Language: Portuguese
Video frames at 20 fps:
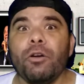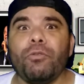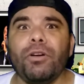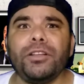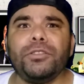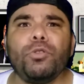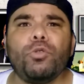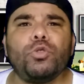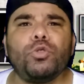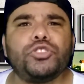
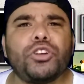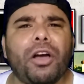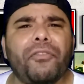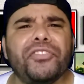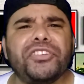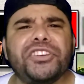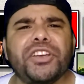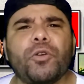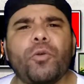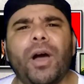quando um
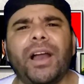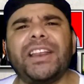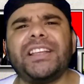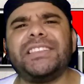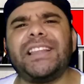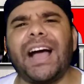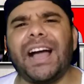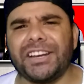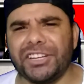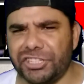jovem de
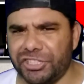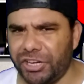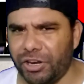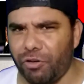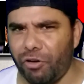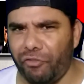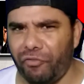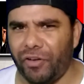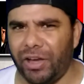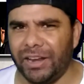qualidade
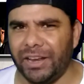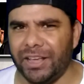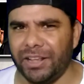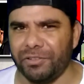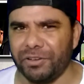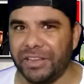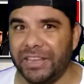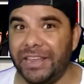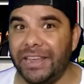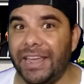chegou
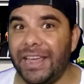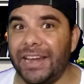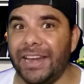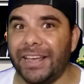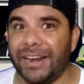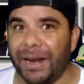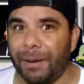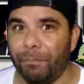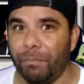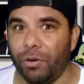falando que ele
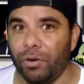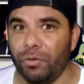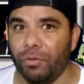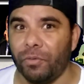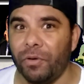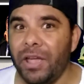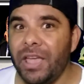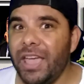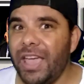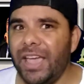era
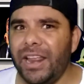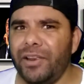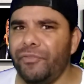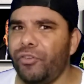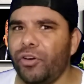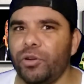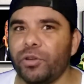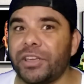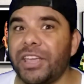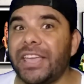bom, ele
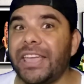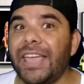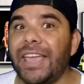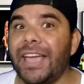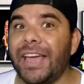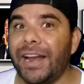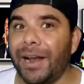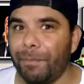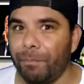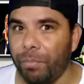falou que quem
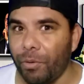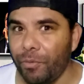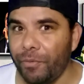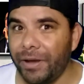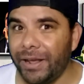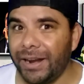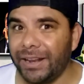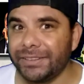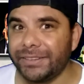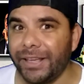era bom
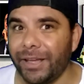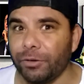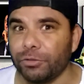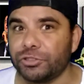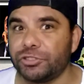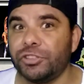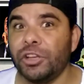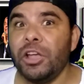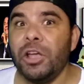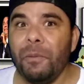era
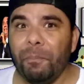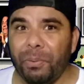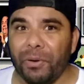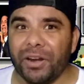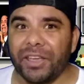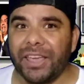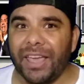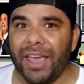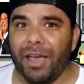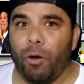Deus.
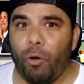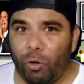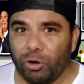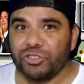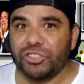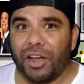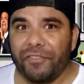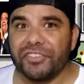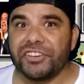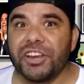Porque o
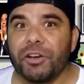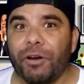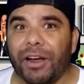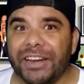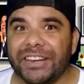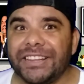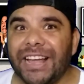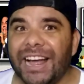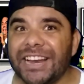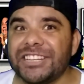jovem de
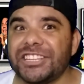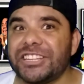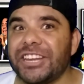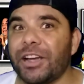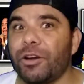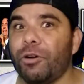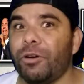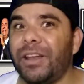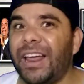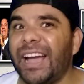qualidade
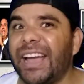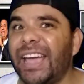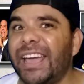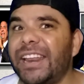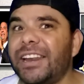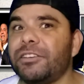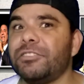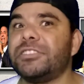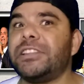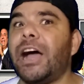chegou lá
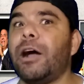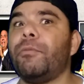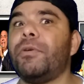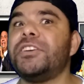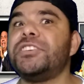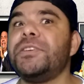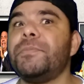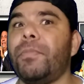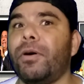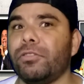querendo dar uma
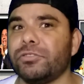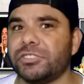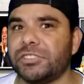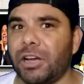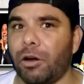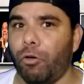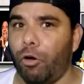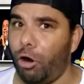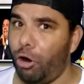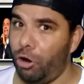de
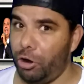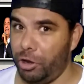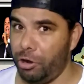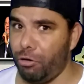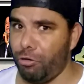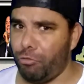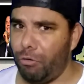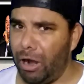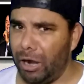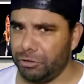bonzão. Olha,
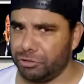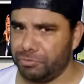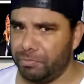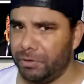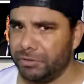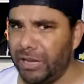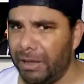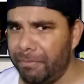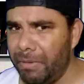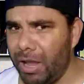eu guardo os
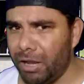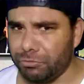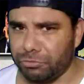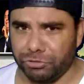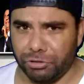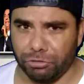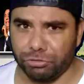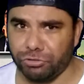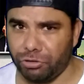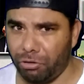mandamentos
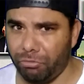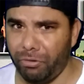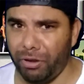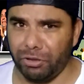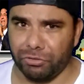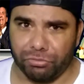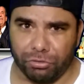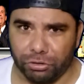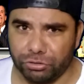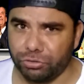eu sou
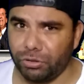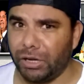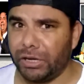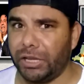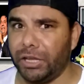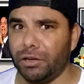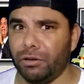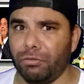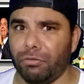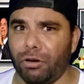isso, eu sou
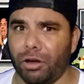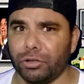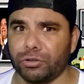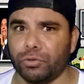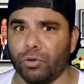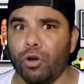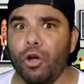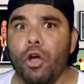aquilo outro,